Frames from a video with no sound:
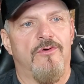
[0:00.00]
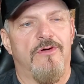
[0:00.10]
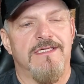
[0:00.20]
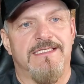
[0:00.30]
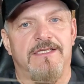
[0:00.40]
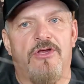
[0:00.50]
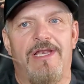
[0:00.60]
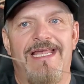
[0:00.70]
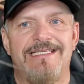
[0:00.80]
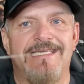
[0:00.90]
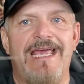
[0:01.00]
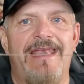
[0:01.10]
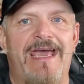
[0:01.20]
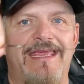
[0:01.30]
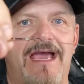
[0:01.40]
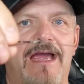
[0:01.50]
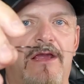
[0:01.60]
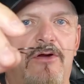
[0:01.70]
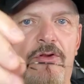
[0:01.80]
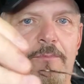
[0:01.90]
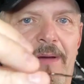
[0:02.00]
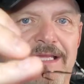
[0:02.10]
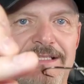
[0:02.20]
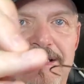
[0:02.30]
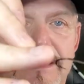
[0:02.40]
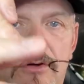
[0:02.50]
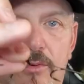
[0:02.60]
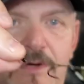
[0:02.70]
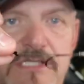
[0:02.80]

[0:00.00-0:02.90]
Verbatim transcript: C'est de laisser en arrière une partie où